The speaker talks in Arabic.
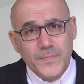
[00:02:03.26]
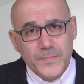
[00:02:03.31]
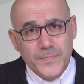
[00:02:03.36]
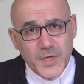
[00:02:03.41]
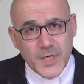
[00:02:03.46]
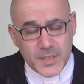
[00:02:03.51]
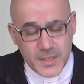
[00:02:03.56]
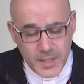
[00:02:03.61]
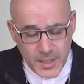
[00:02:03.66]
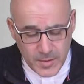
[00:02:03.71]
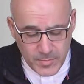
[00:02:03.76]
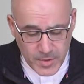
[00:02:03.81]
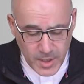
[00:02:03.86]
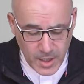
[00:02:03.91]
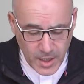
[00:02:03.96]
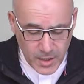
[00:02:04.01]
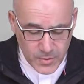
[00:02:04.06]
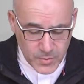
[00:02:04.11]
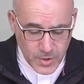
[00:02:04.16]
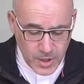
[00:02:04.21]
بكتير من
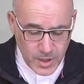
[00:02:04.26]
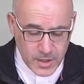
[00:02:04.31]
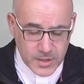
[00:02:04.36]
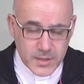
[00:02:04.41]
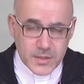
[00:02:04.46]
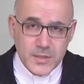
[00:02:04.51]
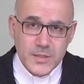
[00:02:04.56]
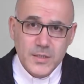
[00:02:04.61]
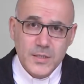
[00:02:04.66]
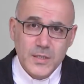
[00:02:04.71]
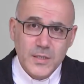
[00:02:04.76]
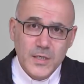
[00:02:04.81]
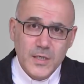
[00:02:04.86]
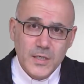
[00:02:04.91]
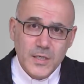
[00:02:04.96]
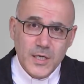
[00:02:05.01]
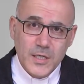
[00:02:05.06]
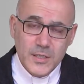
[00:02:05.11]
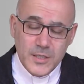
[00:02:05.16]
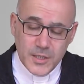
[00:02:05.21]
الأوقات
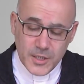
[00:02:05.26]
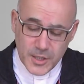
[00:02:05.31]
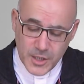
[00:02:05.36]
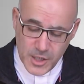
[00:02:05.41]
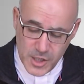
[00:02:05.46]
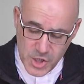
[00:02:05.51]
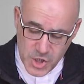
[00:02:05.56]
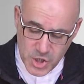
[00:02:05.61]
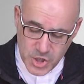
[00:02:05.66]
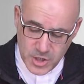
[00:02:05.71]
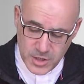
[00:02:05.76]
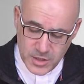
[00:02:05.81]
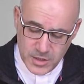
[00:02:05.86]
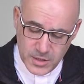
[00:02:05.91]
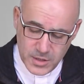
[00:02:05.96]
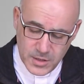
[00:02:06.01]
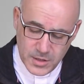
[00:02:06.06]
أن نترك كل شيء